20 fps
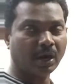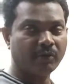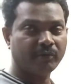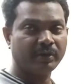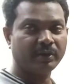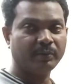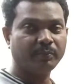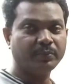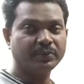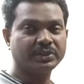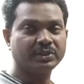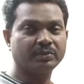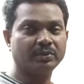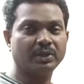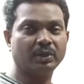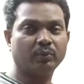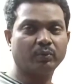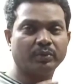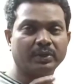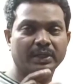ఆ వెర్బ్
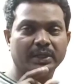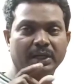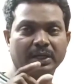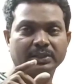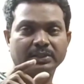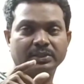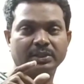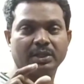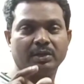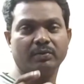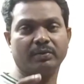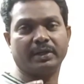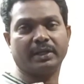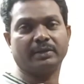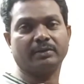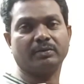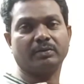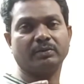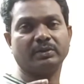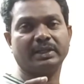చివరిన కొన్ని అక్షరాలు
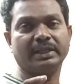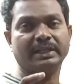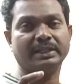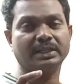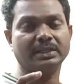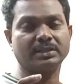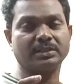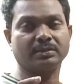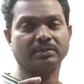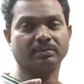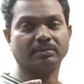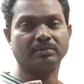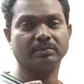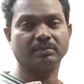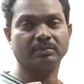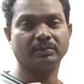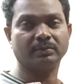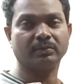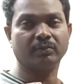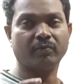ఉన్నాయి కొన్ని లెటర్స్
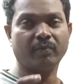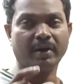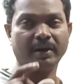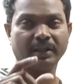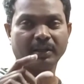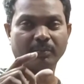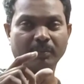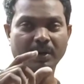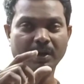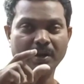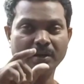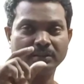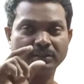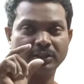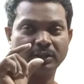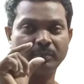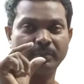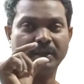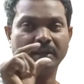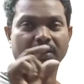వాటికి
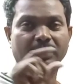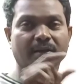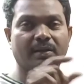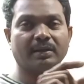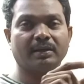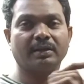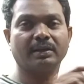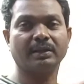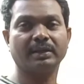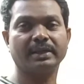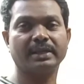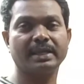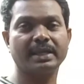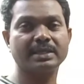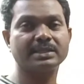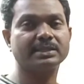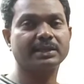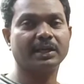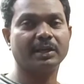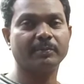మాత్రమే
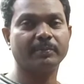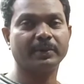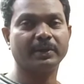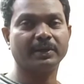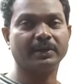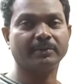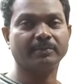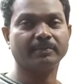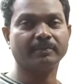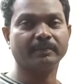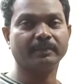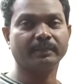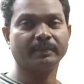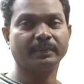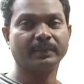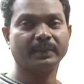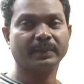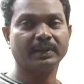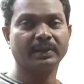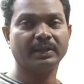ఈఎస్ e కలపాలి
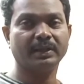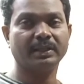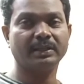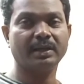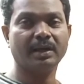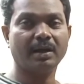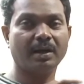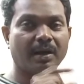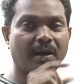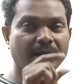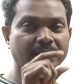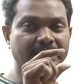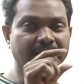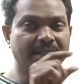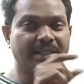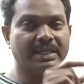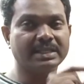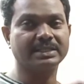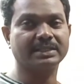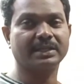లేదా
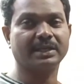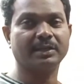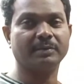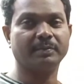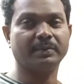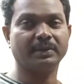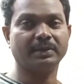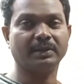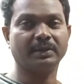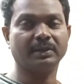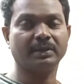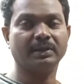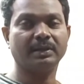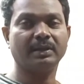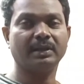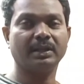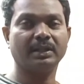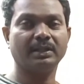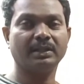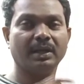ఐఈఎస్ e కలపాలి
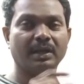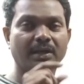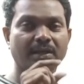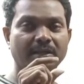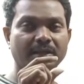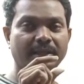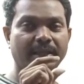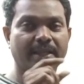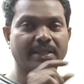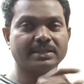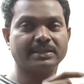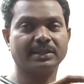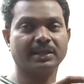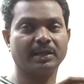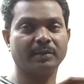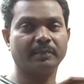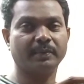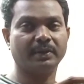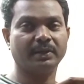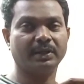లేదా ఎస్
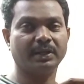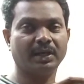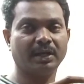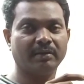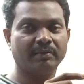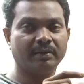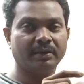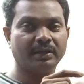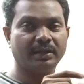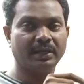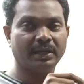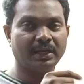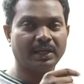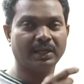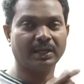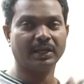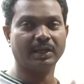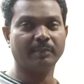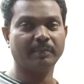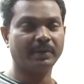కలపాలి అవి ఎలా
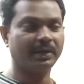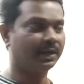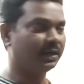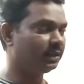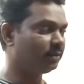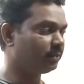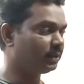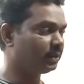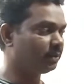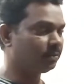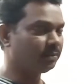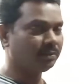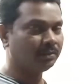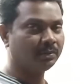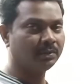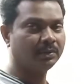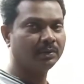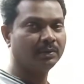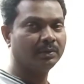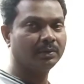కలపాలి అనేది మనము
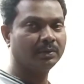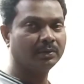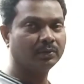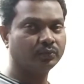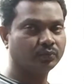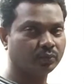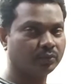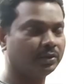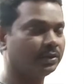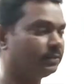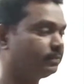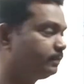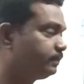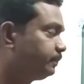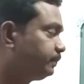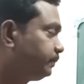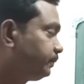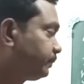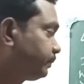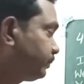చూద్దాం
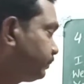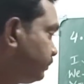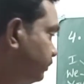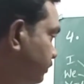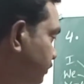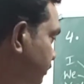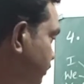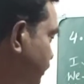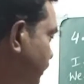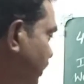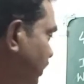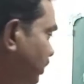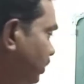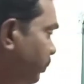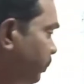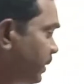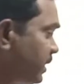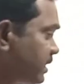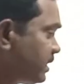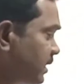
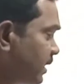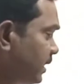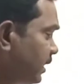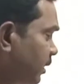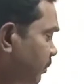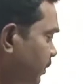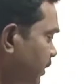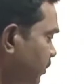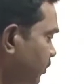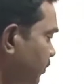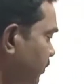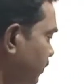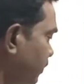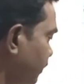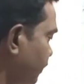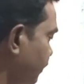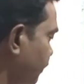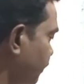ఇప్పుడు ప్రస్తుతానికి మనము